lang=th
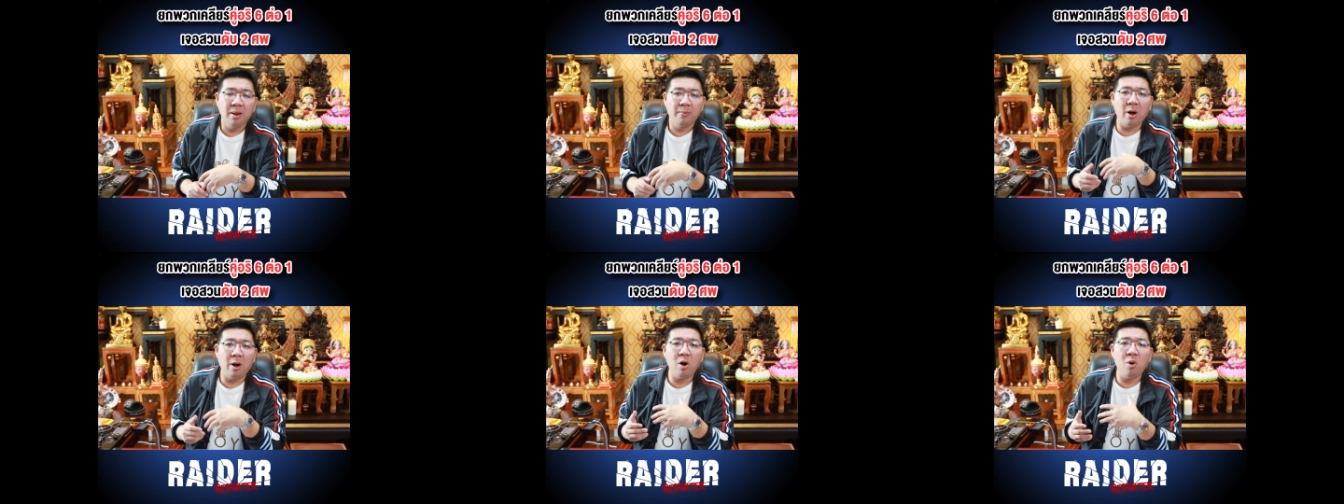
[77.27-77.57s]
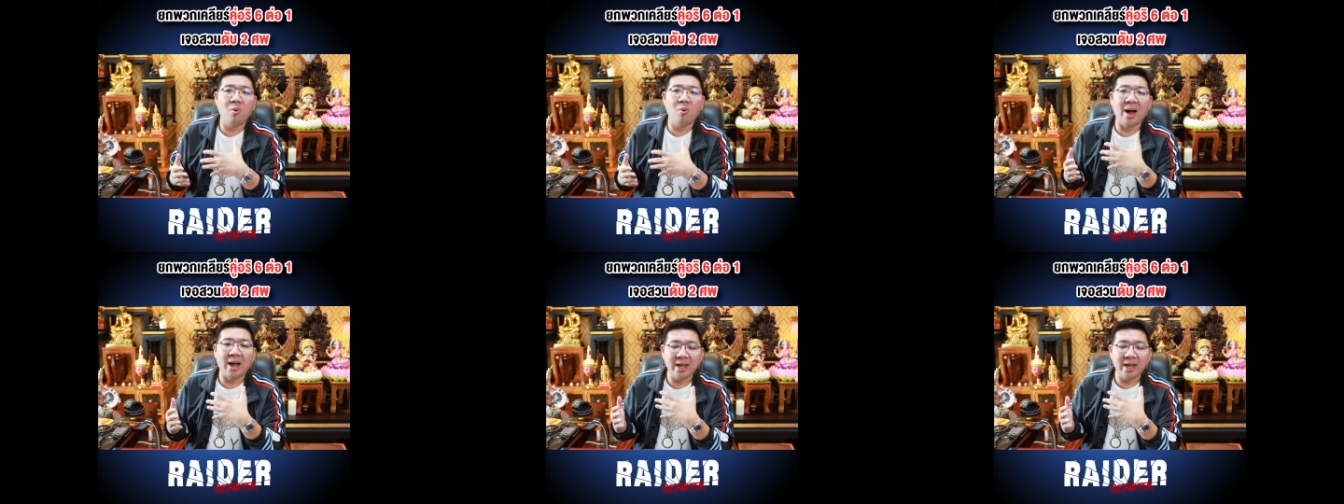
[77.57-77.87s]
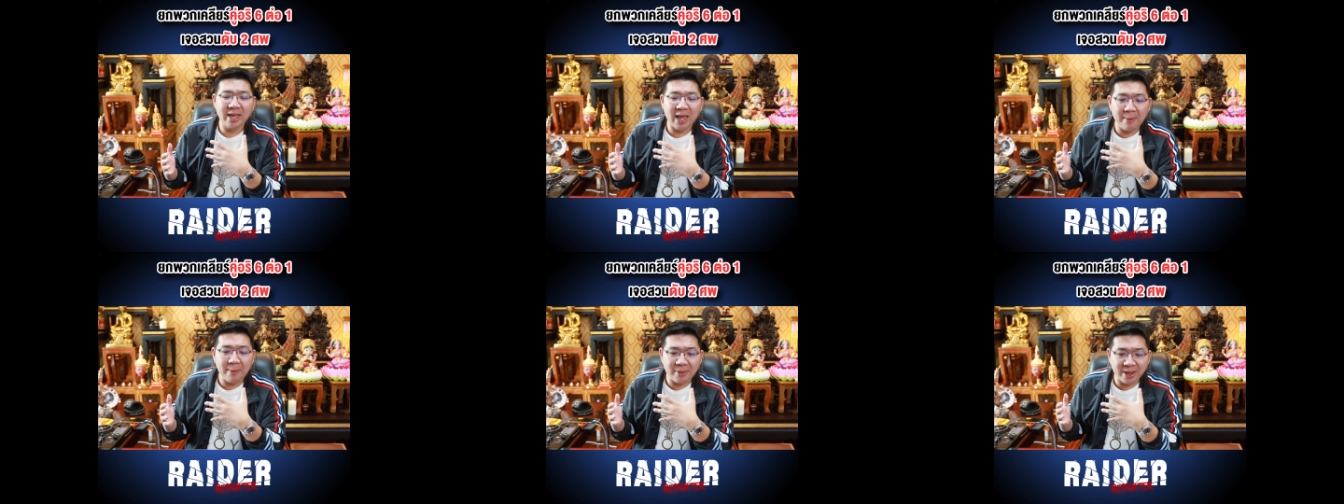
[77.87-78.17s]
เพราะหวัง
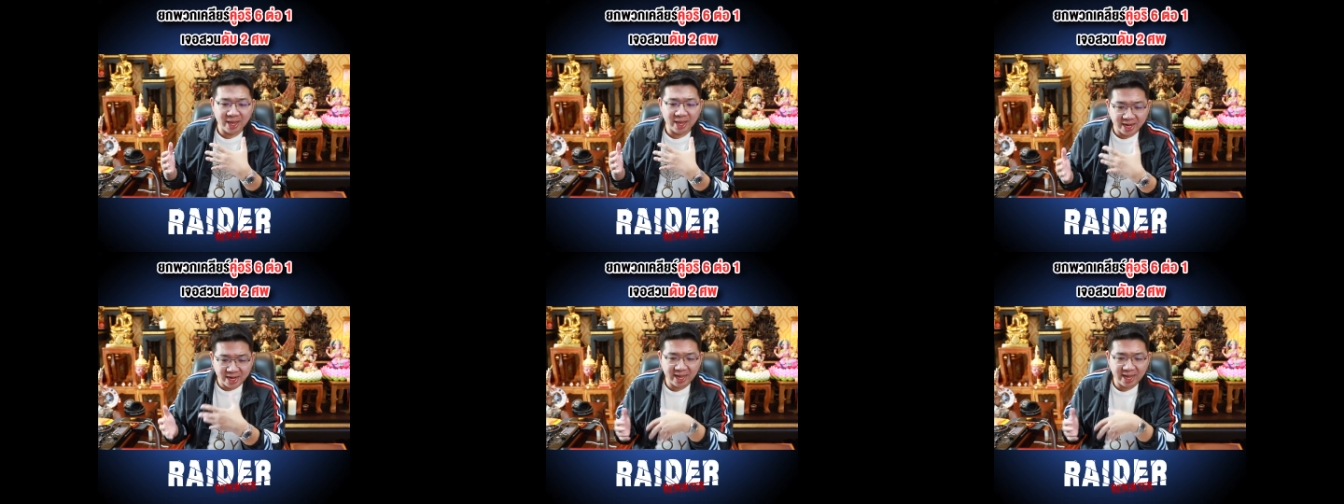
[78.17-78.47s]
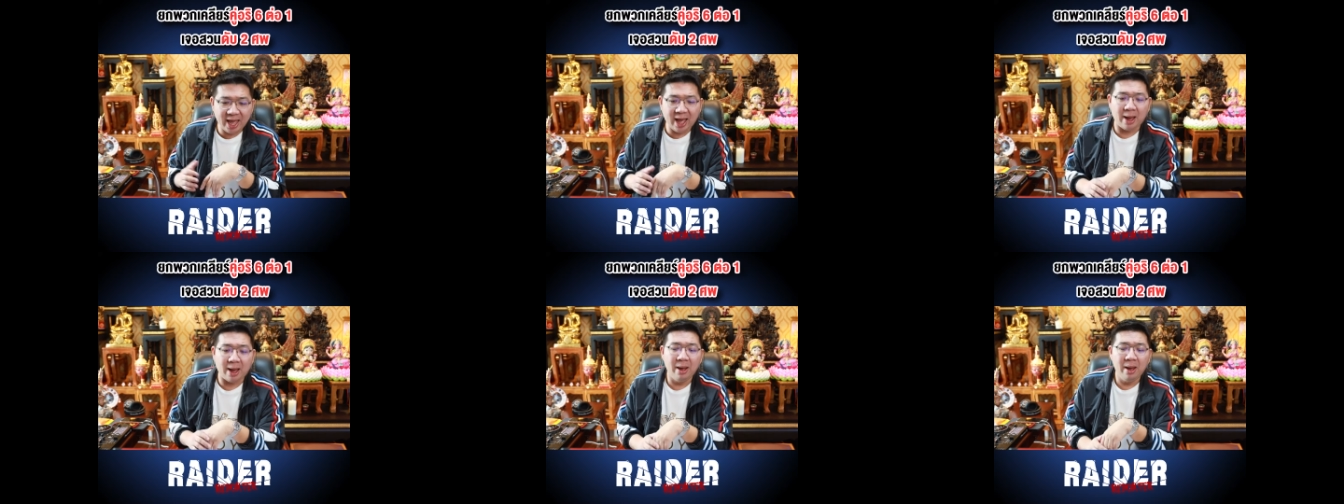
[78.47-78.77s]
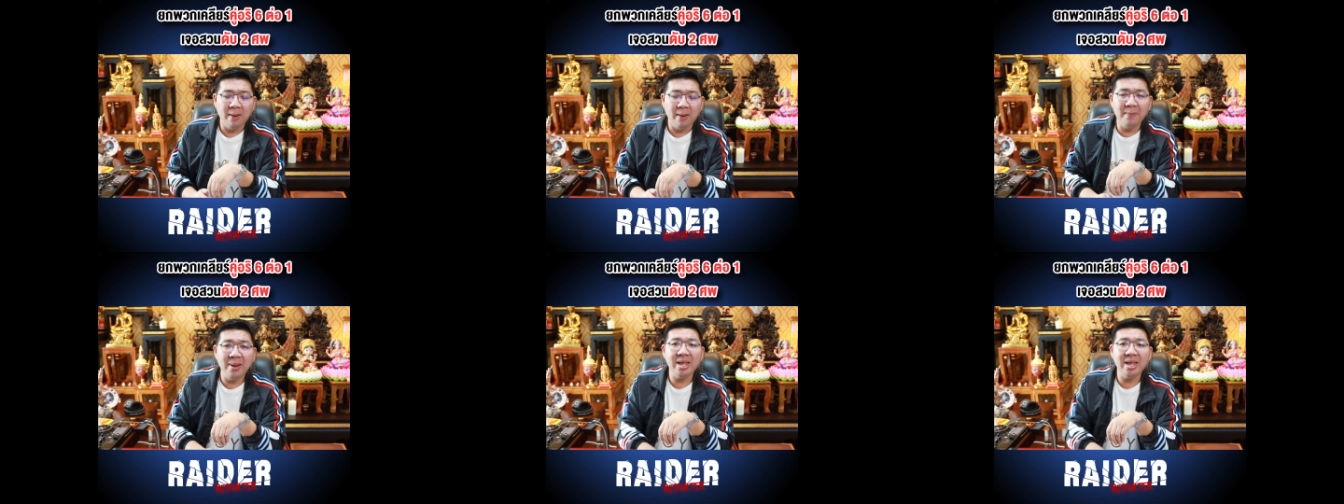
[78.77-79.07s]
แค่ไปเคลียร์
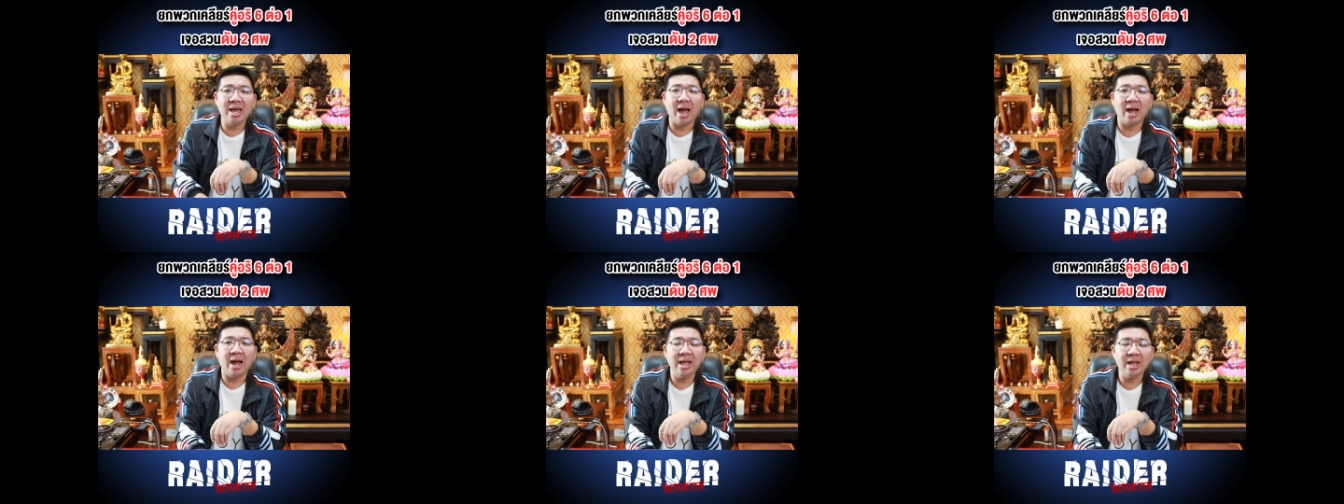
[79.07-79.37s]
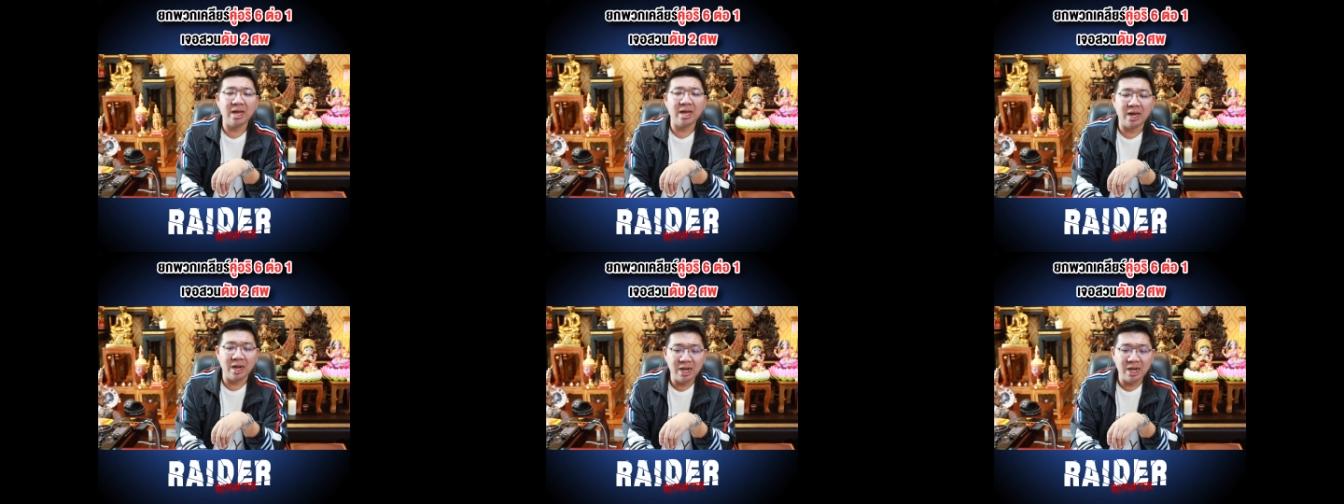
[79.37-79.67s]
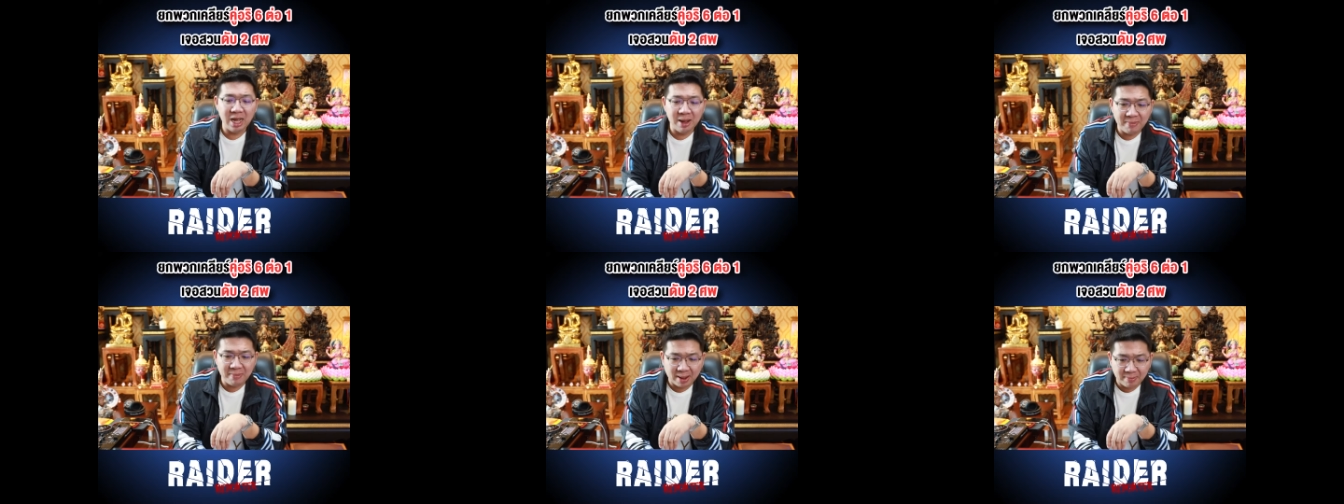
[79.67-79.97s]
ไม่อยากให้เกิด
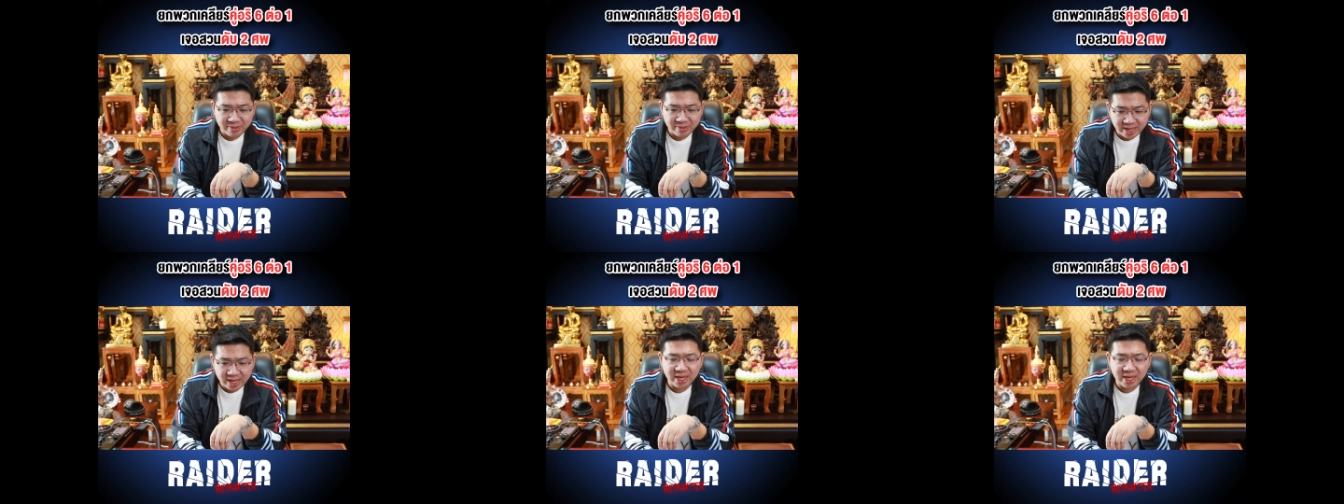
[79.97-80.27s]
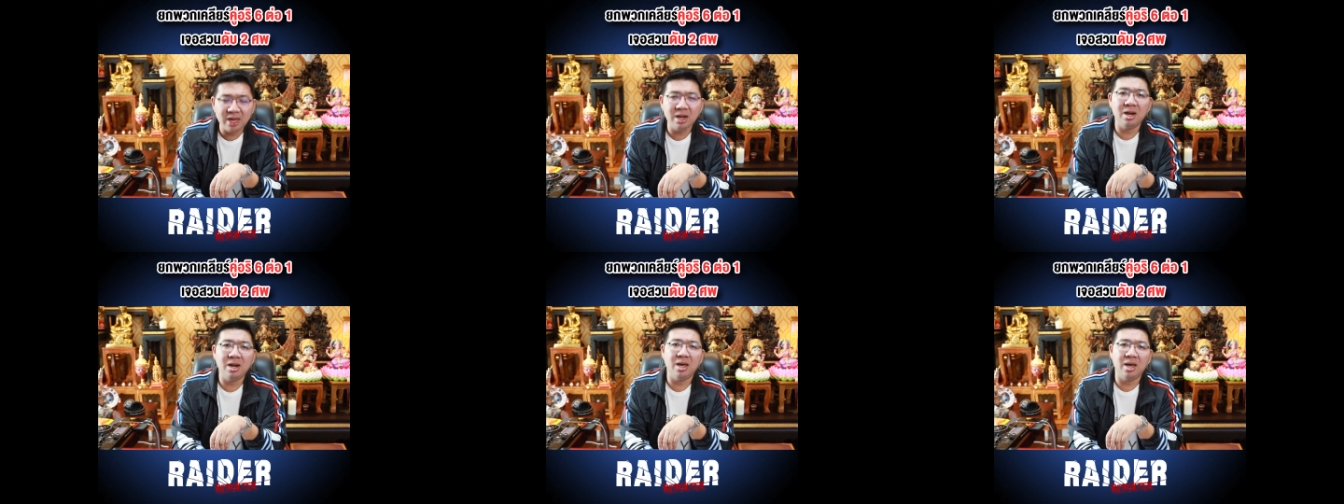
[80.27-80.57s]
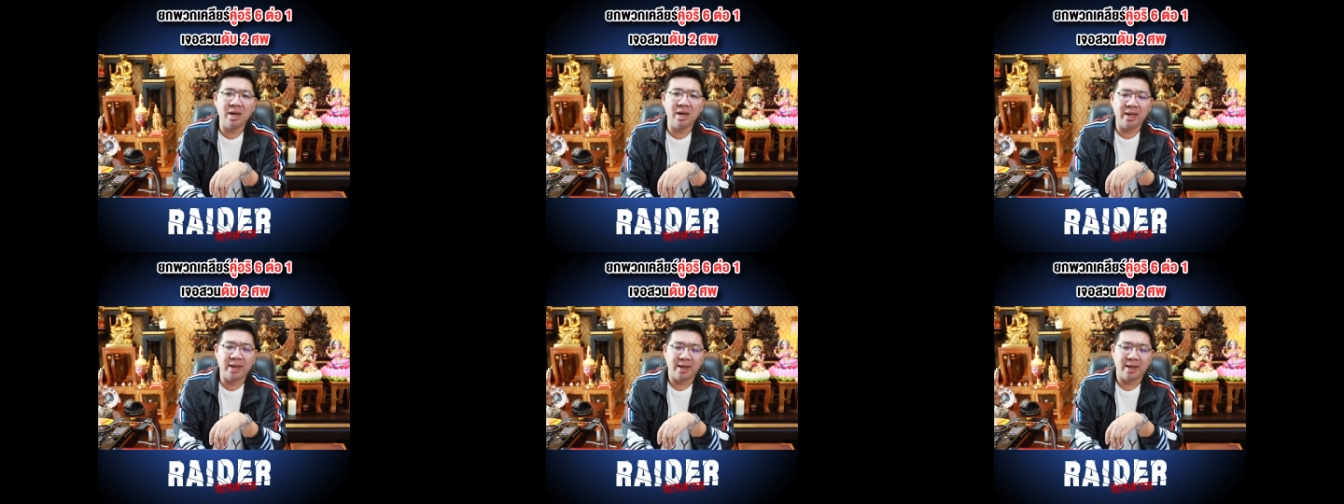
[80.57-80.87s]
เรื่องแบบนี้ขึ้นเล
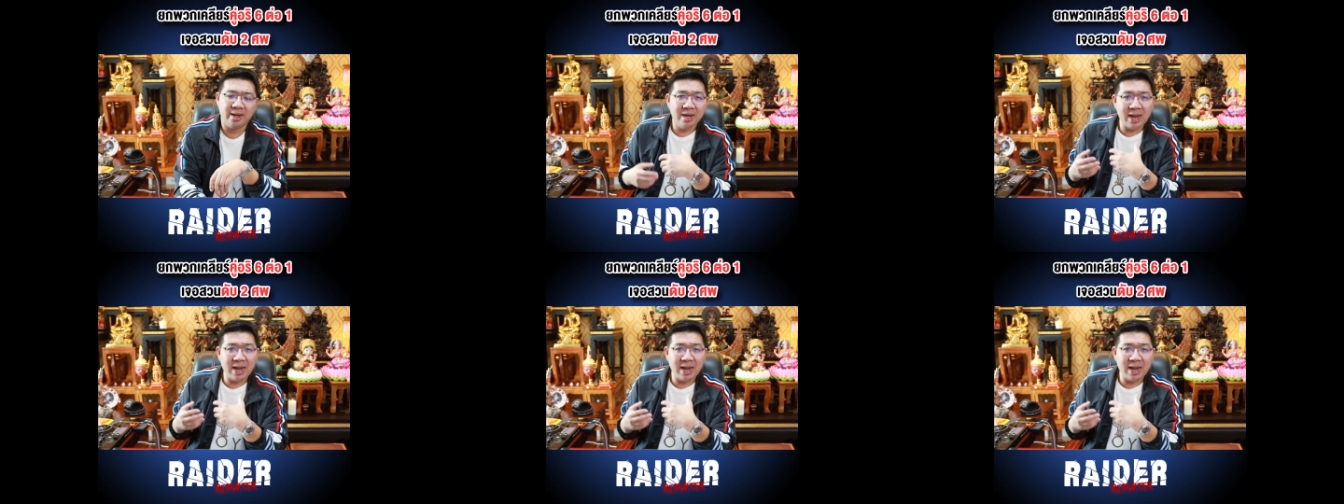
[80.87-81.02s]
ย